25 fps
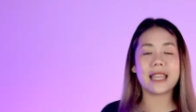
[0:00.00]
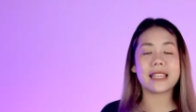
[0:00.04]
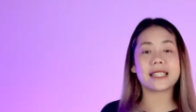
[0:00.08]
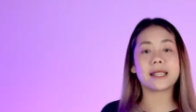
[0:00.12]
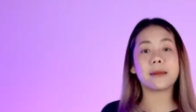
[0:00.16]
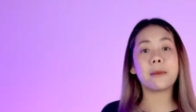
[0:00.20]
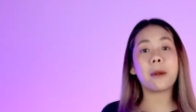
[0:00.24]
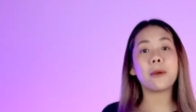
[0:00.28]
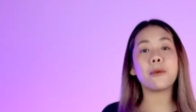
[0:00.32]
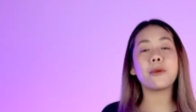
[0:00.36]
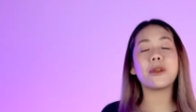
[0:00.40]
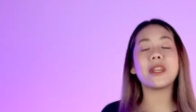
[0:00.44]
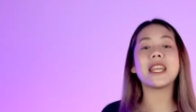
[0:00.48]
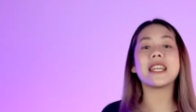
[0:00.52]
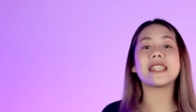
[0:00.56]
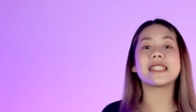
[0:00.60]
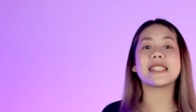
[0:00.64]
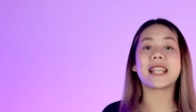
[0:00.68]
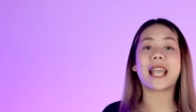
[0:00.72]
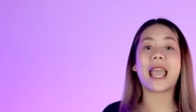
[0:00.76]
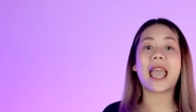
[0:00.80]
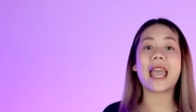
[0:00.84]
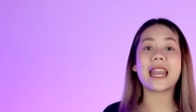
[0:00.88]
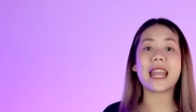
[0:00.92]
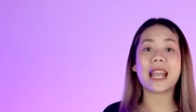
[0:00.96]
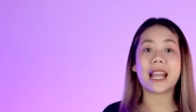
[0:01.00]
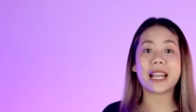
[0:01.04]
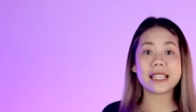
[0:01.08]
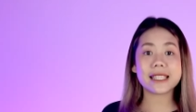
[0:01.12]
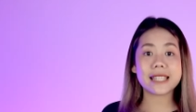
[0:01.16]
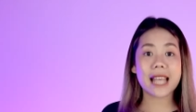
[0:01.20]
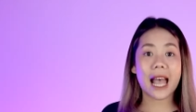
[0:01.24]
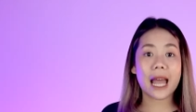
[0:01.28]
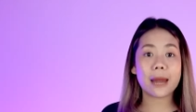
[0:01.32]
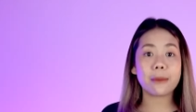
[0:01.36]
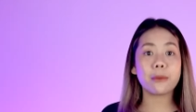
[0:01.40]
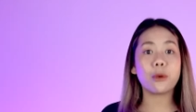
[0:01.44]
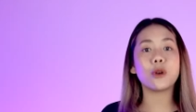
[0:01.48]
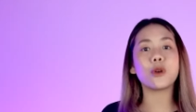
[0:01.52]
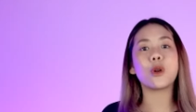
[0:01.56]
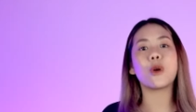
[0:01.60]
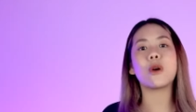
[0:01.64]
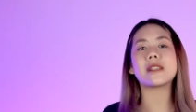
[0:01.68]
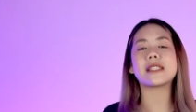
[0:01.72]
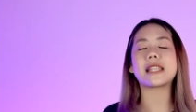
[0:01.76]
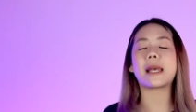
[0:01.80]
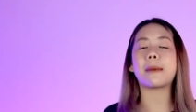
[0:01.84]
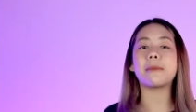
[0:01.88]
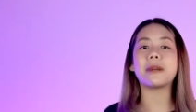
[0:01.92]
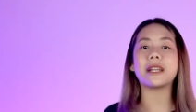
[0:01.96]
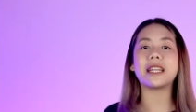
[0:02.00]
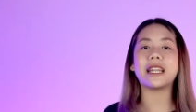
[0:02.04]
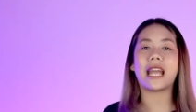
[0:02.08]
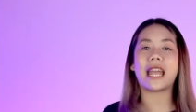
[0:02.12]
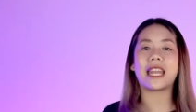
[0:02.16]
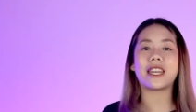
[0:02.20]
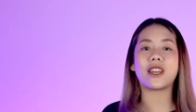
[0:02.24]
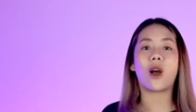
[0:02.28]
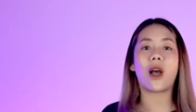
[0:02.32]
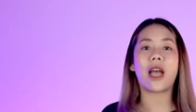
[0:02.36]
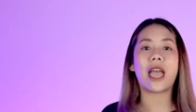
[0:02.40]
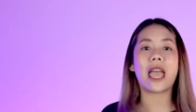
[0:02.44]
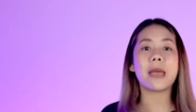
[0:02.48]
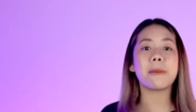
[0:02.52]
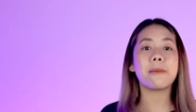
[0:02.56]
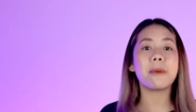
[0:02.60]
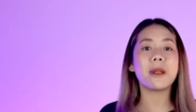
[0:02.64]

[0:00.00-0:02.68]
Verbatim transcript: สำหรับวิธีสแกนเอกสารบนโทรศัพท์มือถือ Android ให้